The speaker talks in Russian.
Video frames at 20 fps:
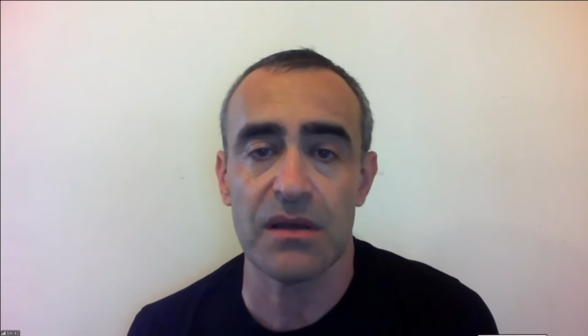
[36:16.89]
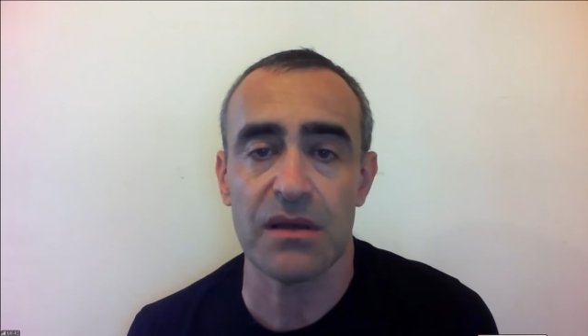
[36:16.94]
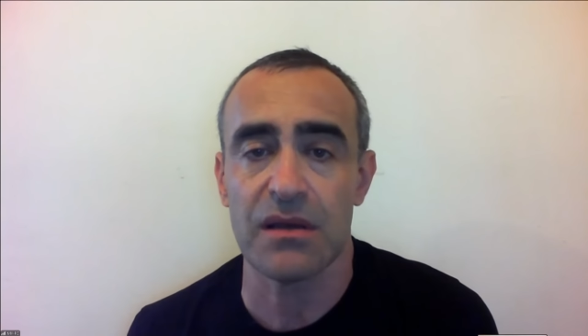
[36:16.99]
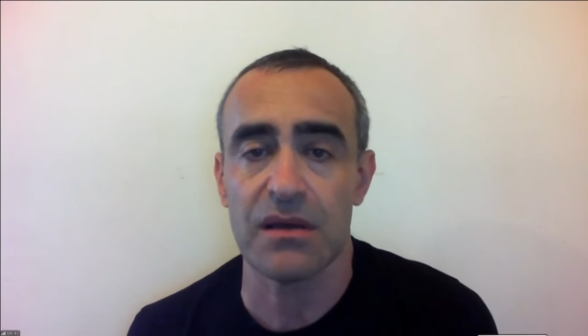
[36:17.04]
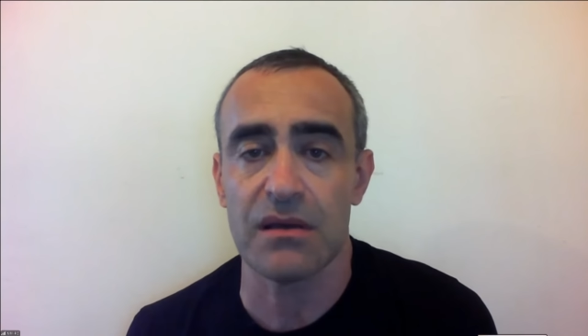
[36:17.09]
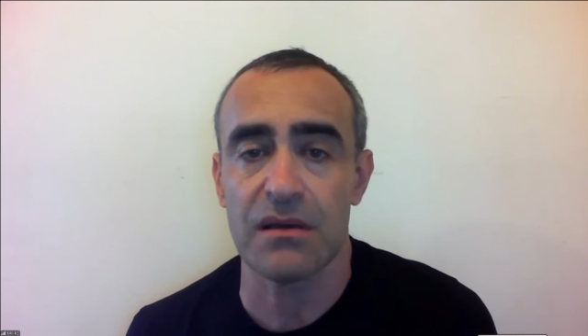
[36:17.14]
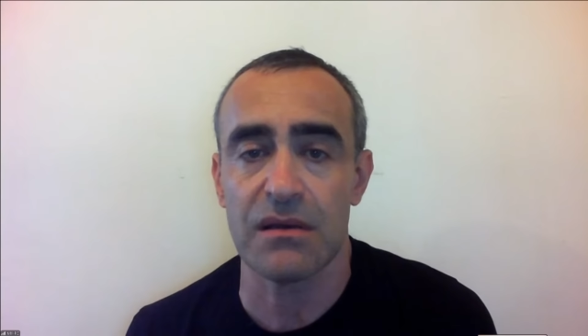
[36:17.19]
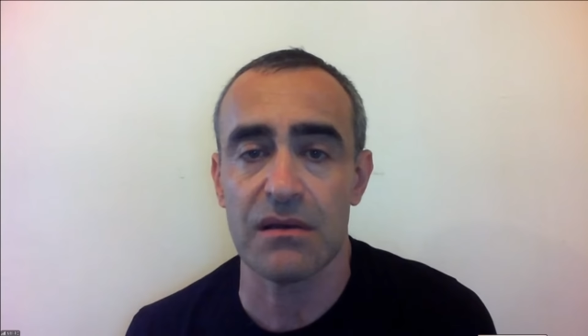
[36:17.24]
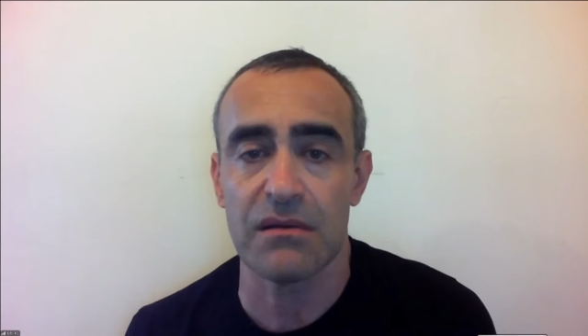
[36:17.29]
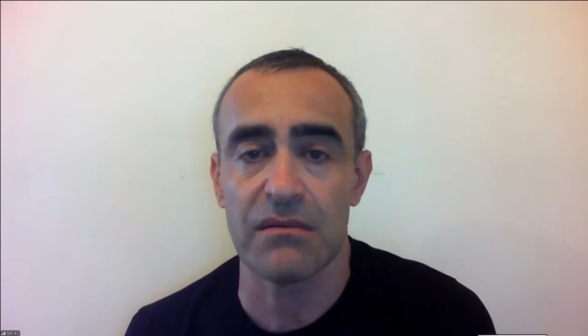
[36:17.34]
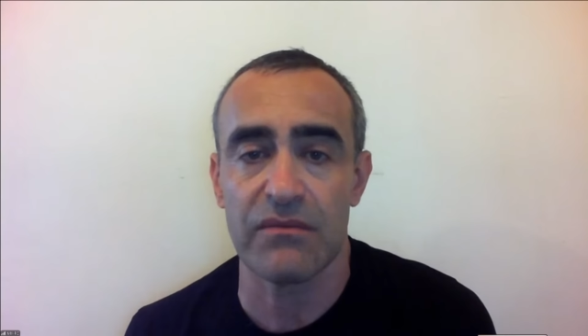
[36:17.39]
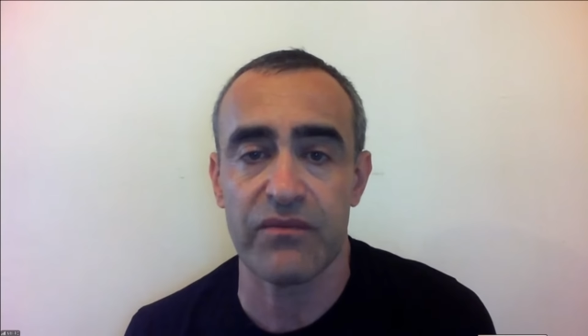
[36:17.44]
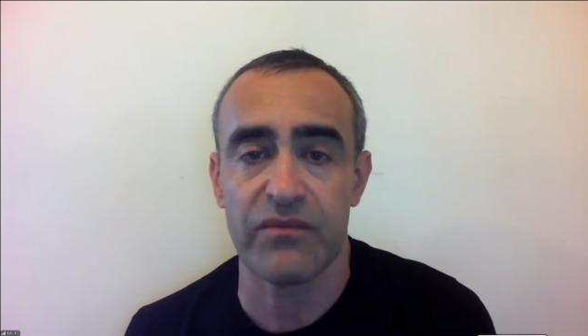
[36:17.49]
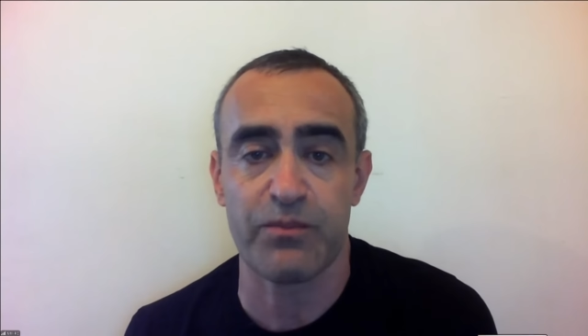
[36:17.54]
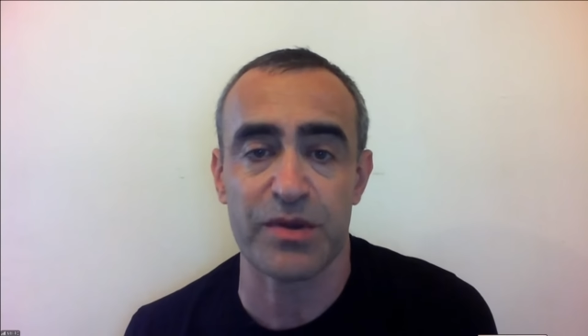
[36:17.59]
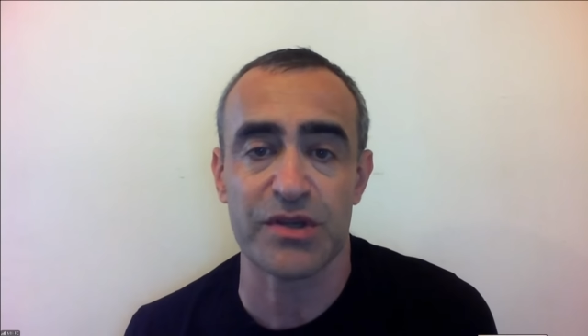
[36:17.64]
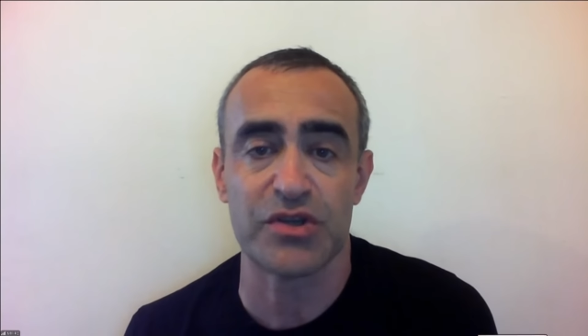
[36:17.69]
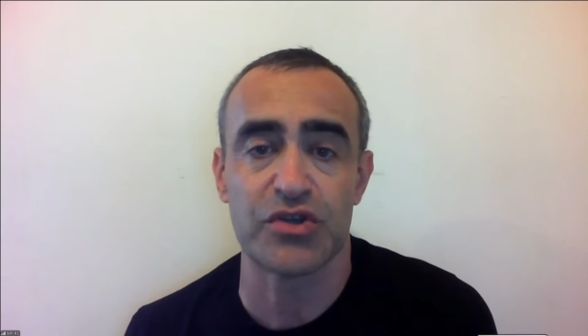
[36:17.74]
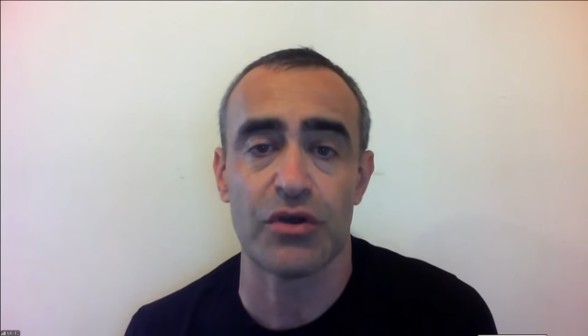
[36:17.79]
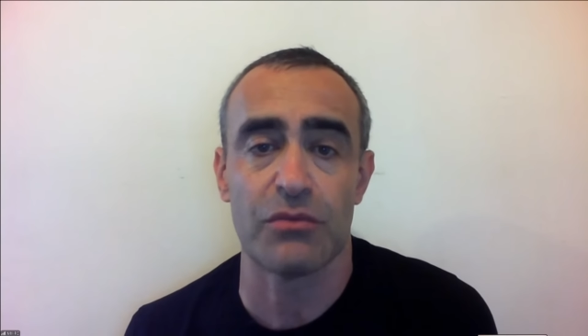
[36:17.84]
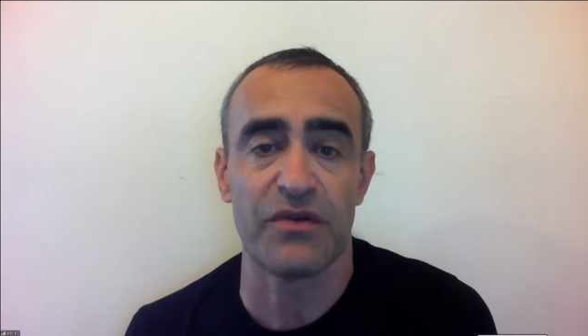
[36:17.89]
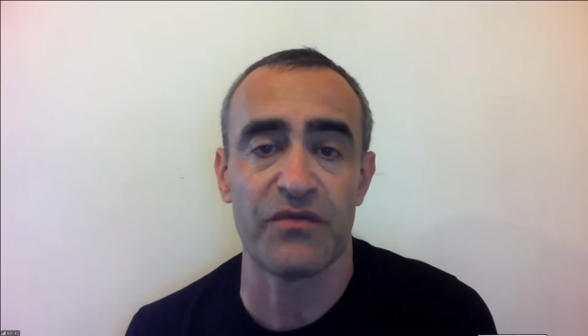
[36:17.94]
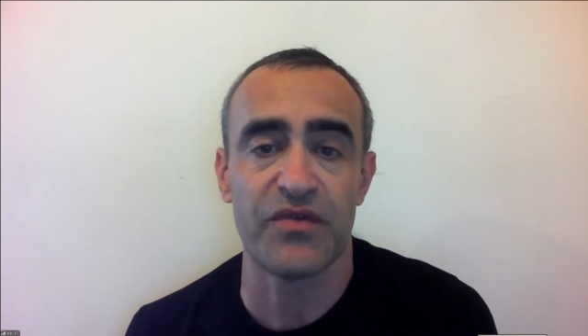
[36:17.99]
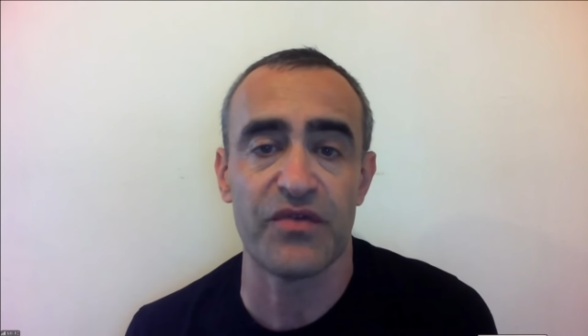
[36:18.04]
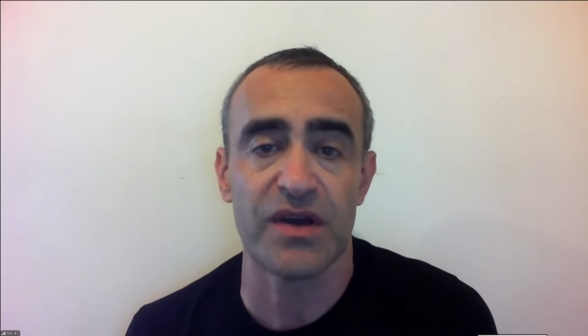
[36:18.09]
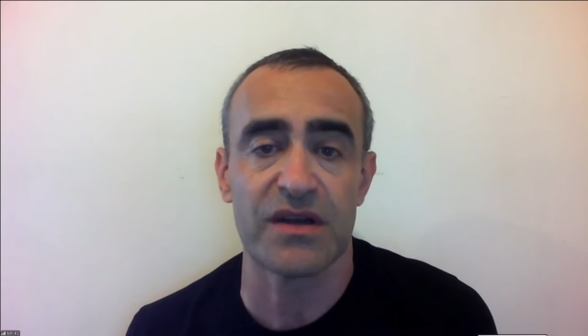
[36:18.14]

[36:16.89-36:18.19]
Э, Причем